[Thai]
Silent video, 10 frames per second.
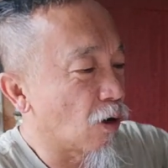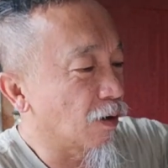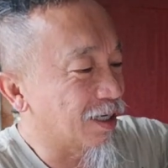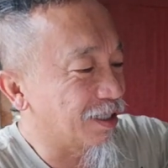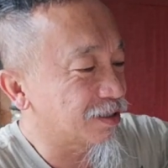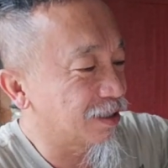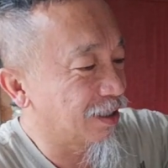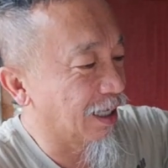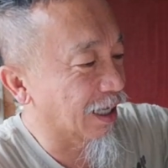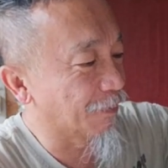น้องคริส
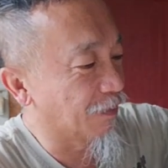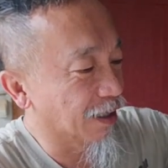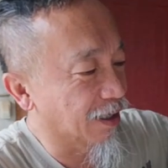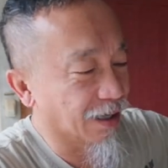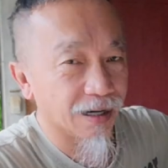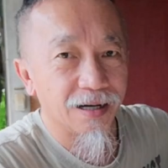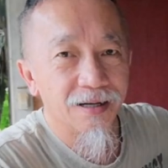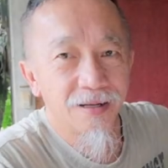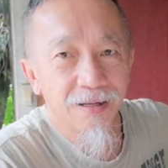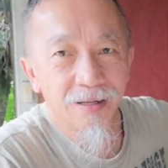นะครับ แล้วก็
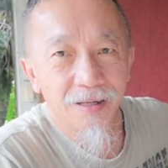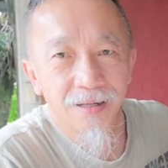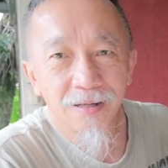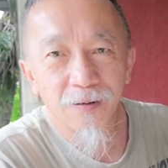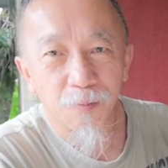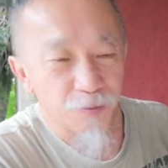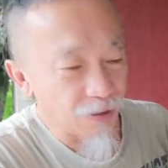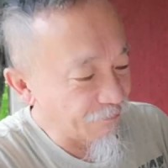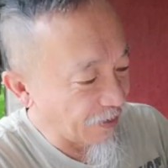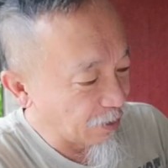ขอบคุณ
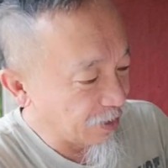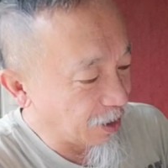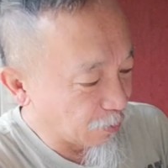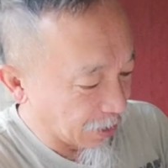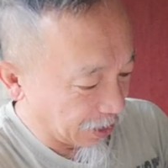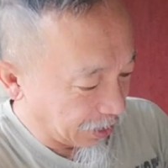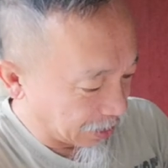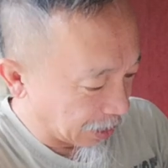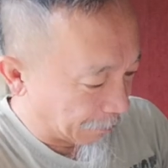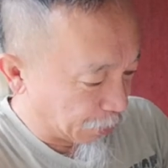ทางแฟนน้องคริสด้วยที่
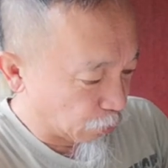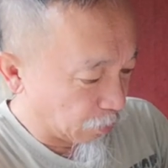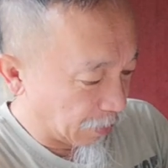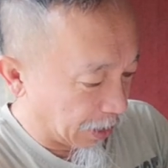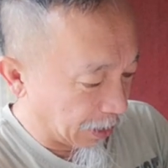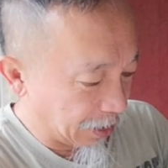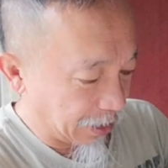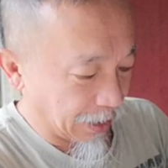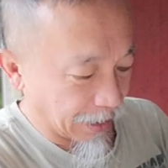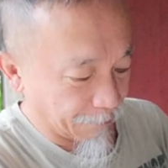สนับสนุนมา
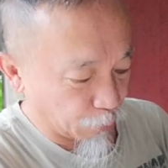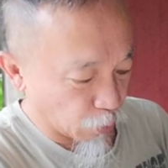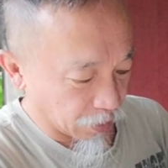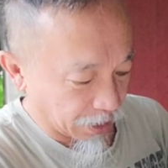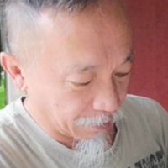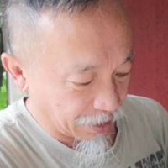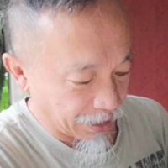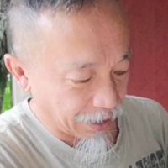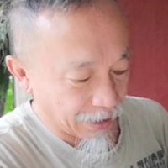นะครับถุงนึงมี